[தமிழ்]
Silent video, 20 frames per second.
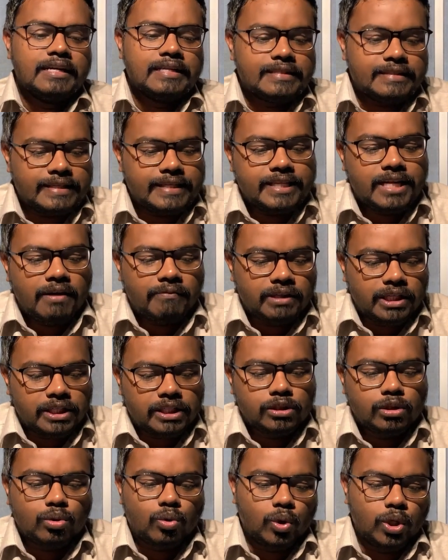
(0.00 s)
சீனாவில்
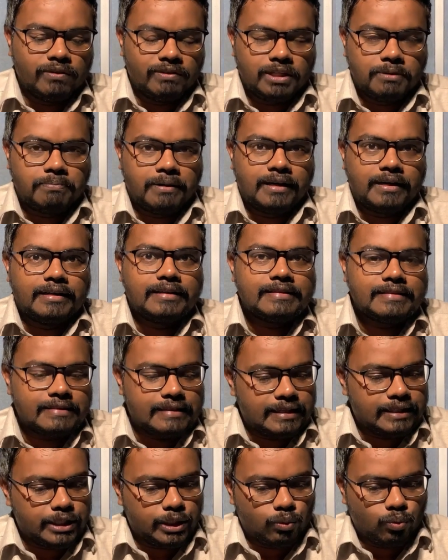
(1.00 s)
இருந்து கொண்டு வரப்பட்ட
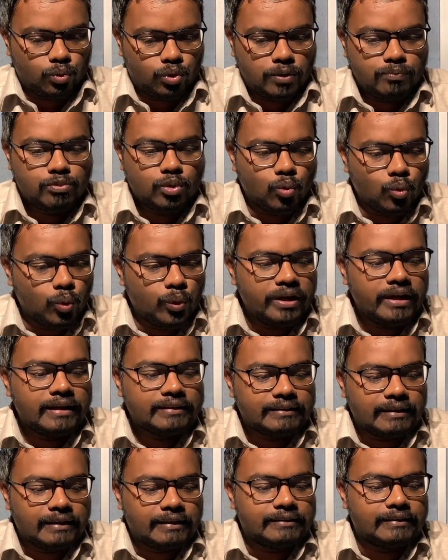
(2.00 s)
சேதன உரம் உரிய
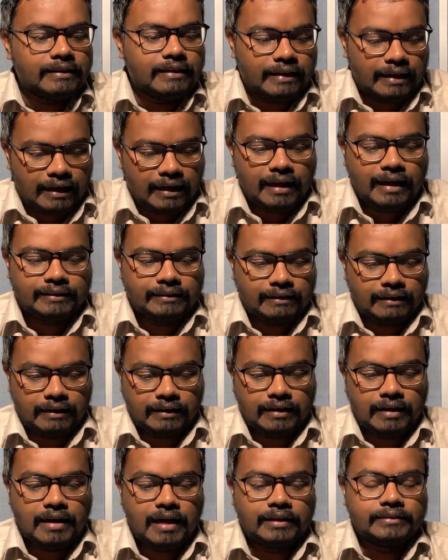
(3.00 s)
தரத்தில் இல்லாத
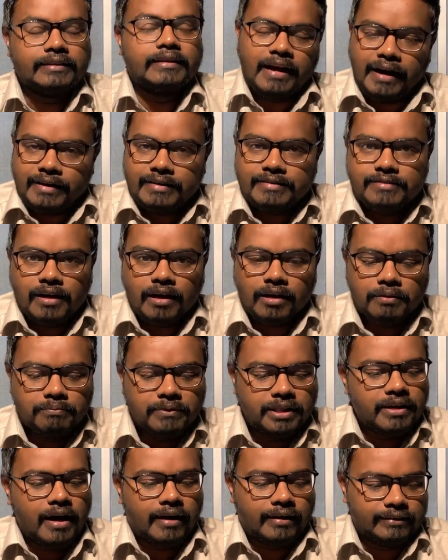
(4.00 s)
நிலையில் அதனை அரசாங்கம்
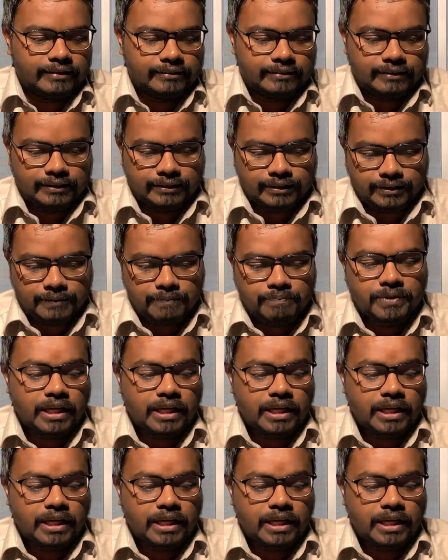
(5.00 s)
நிராகரித்திருந்தது